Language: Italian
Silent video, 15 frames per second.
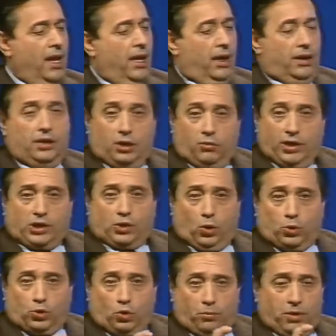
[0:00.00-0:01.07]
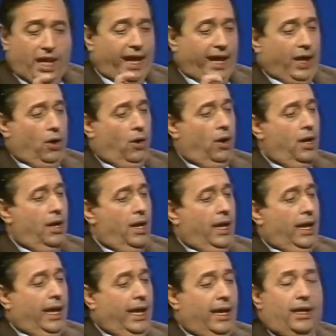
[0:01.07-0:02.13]
di questo giubileo
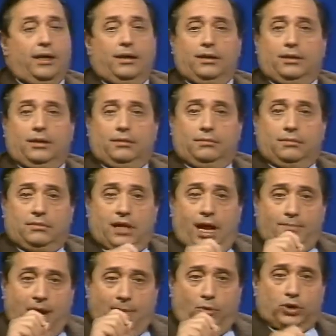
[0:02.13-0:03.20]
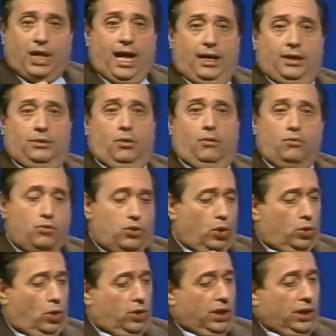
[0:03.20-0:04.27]
e gli abbiamo dato un
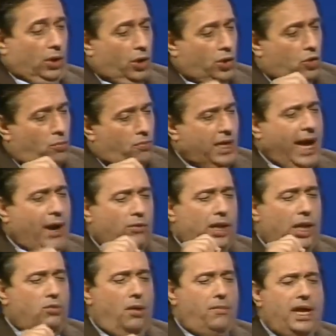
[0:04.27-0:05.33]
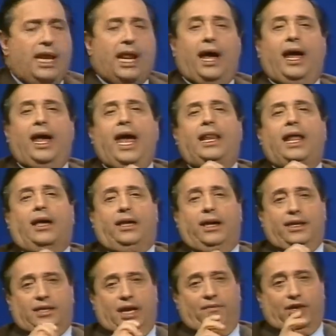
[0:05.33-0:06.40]
sottotitolo, il giubileo del 2000 e la
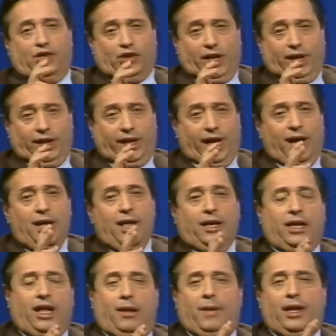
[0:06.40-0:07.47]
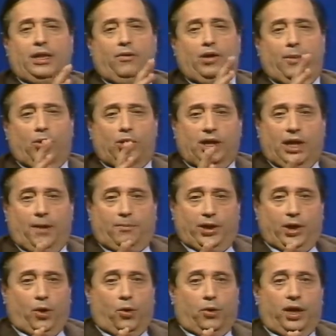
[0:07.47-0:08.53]
Chiesa evangelica. Chiaramente vogliamo dirlo a
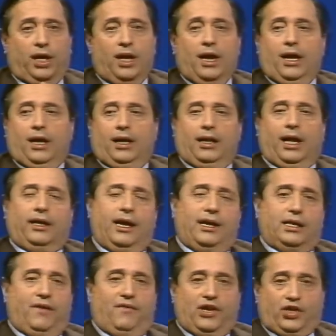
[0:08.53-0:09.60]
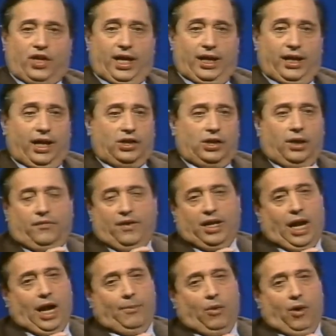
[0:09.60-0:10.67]
priori, la Chiesa evangelica ci
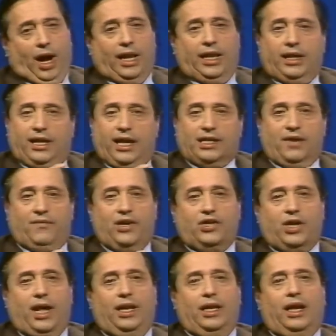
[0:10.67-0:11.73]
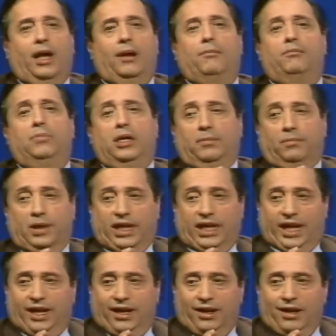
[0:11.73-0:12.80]
riferiamo alle Chiese evangeliche
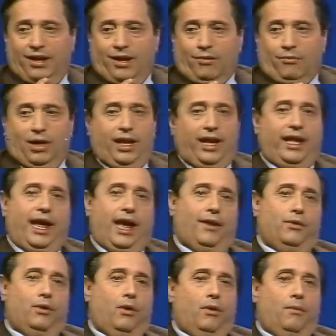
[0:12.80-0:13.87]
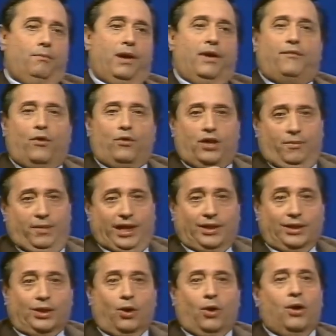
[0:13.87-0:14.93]
bibliche quelle che hanno per
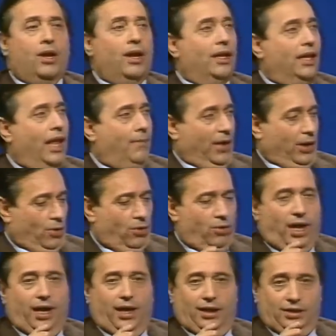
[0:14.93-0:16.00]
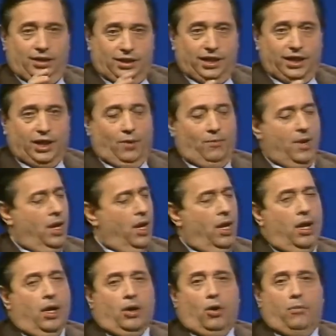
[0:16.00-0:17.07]
fondamento la parola di Dio.
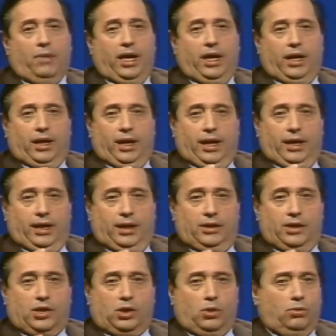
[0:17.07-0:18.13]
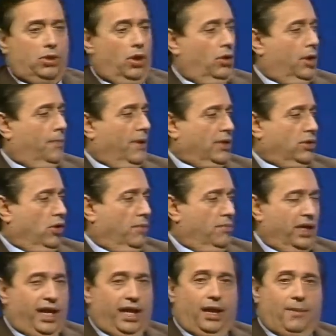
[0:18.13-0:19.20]
Con me è in studio il pastore Michele